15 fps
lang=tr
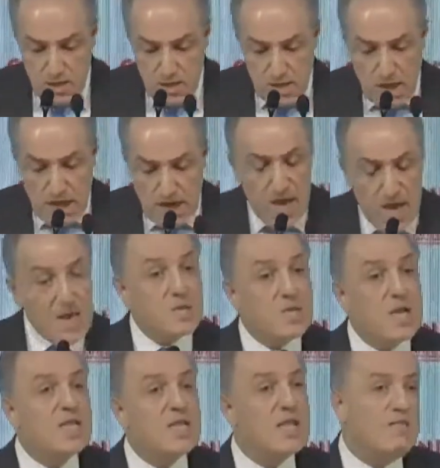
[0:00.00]

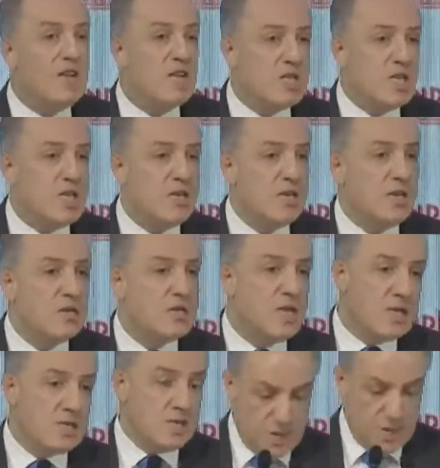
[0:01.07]
anayasal devleti
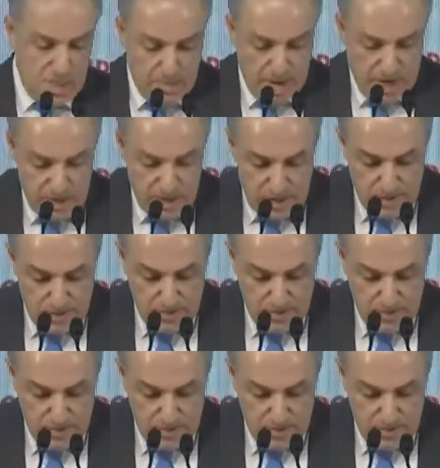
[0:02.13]
tesis etmektir